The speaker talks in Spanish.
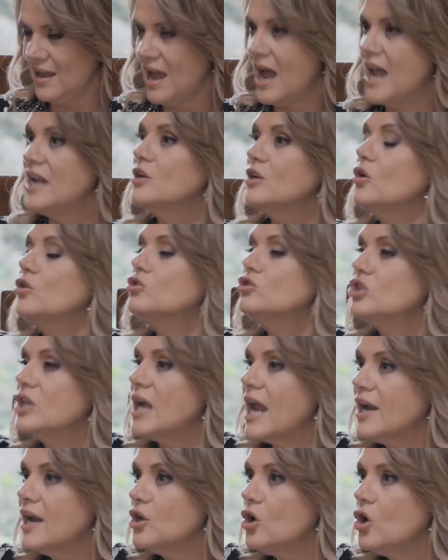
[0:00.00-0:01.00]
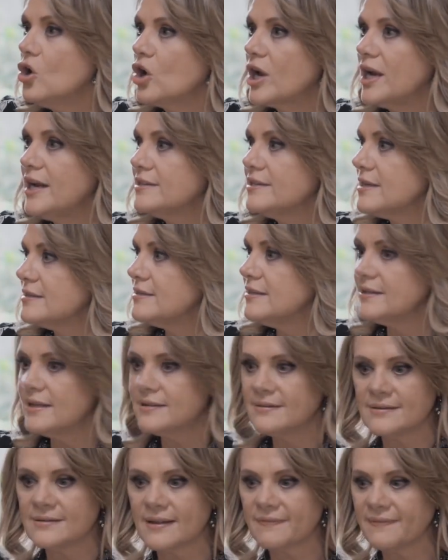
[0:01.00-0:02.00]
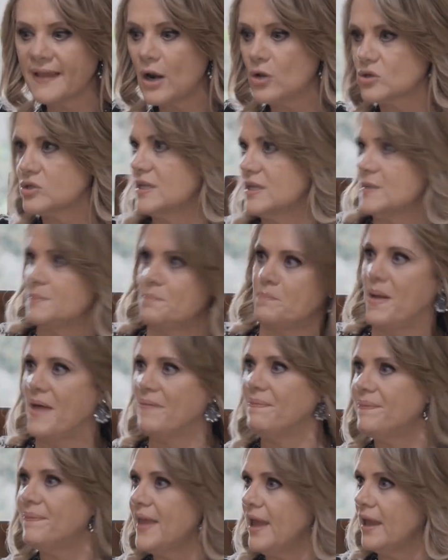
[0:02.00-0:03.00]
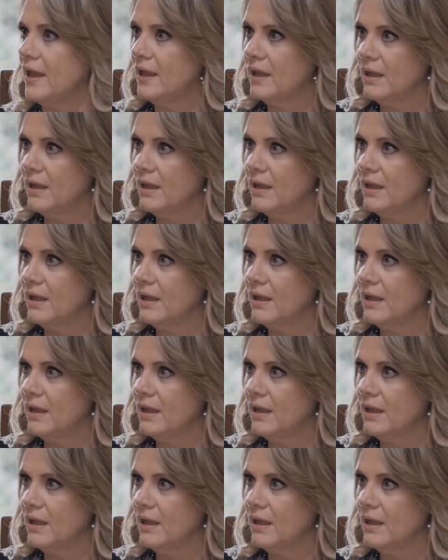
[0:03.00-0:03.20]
Al contrario, lo que necesitas es que te los espante.